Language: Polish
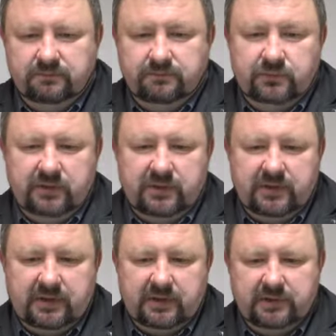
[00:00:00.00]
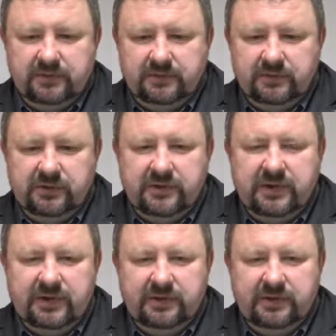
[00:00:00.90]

mm, to jednak no, nie da